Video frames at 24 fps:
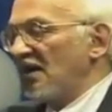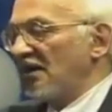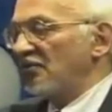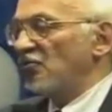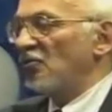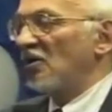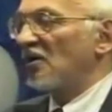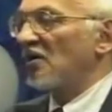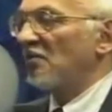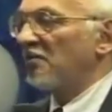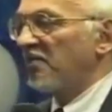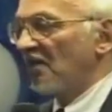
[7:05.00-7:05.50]

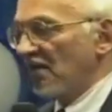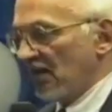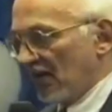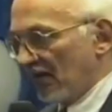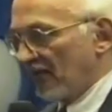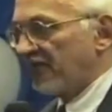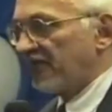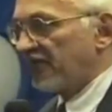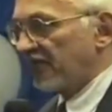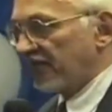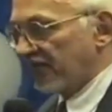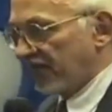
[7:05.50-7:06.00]
которая была
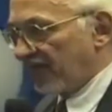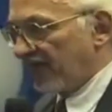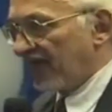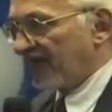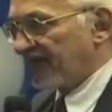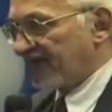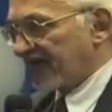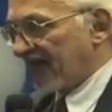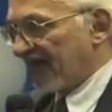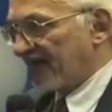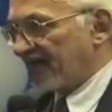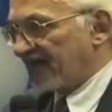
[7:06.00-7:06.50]
в
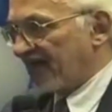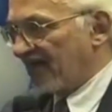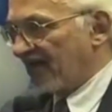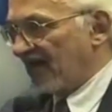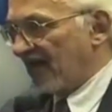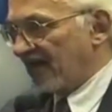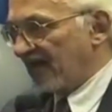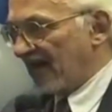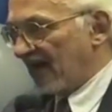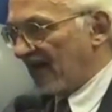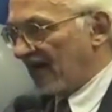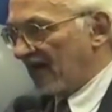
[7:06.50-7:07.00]
20-х
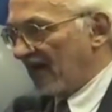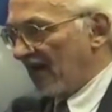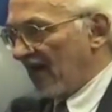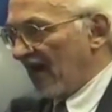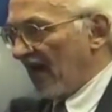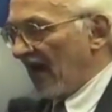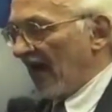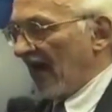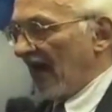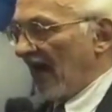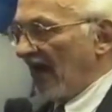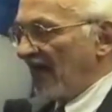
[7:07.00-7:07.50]
годах,
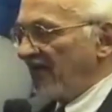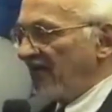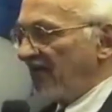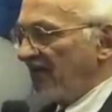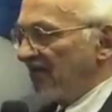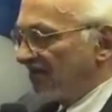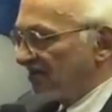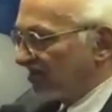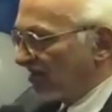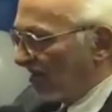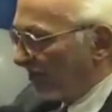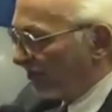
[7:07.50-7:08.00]

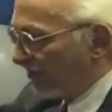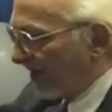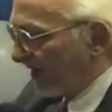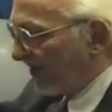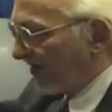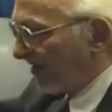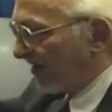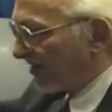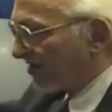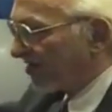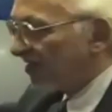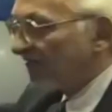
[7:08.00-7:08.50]
один из
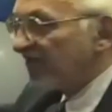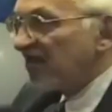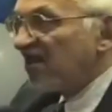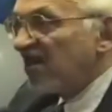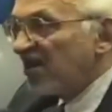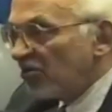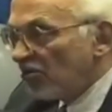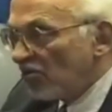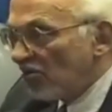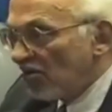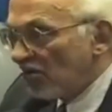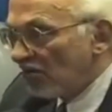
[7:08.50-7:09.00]
компонентов
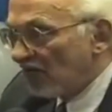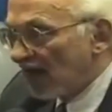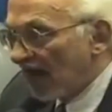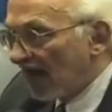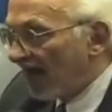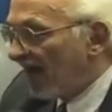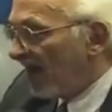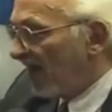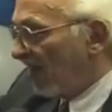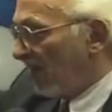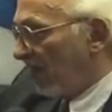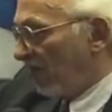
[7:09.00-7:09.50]

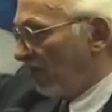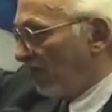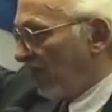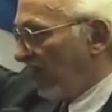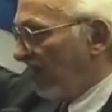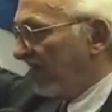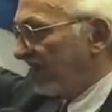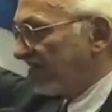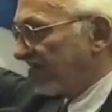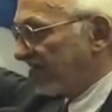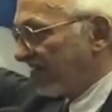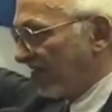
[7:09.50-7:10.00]
генома
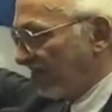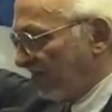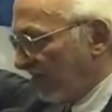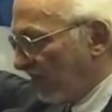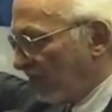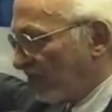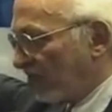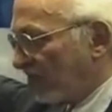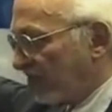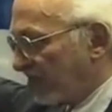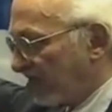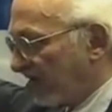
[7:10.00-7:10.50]
имеется в
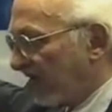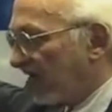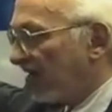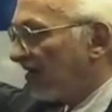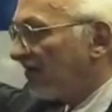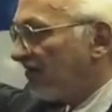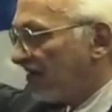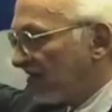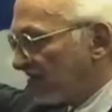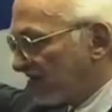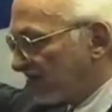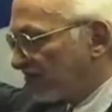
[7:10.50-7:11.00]

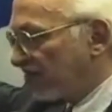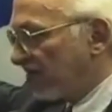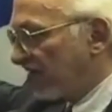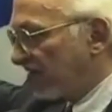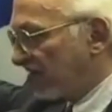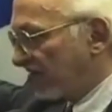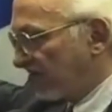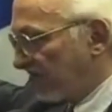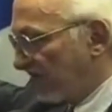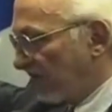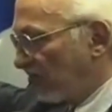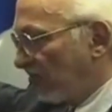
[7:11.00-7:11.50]
вирусе
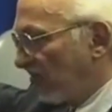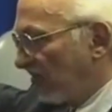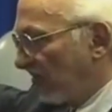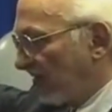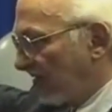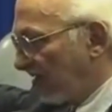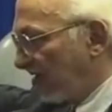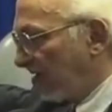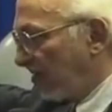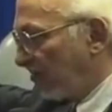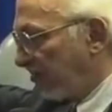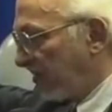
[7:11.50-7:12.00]
свиного
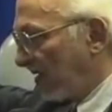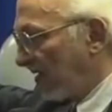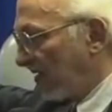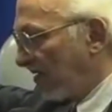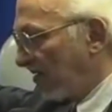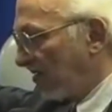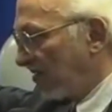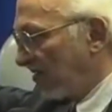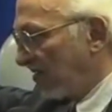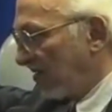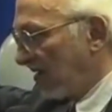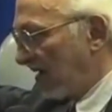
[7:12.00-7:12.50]
гриппа.
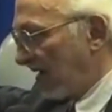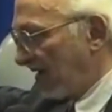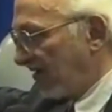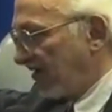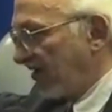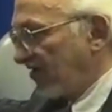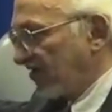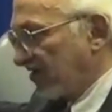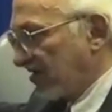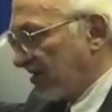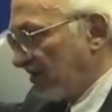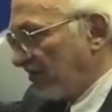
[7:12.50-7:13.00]

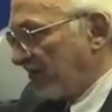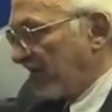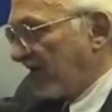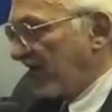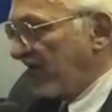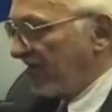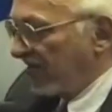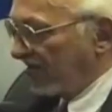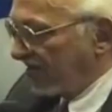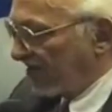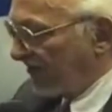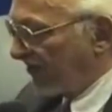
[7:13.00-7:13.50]
Один из
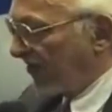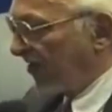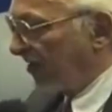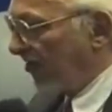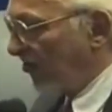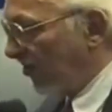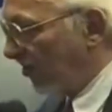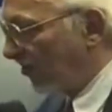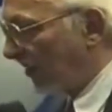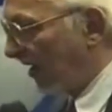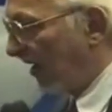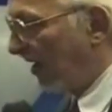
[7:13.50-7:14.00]
компонентов
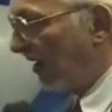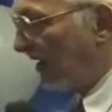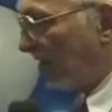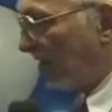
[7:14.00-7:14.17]
генома.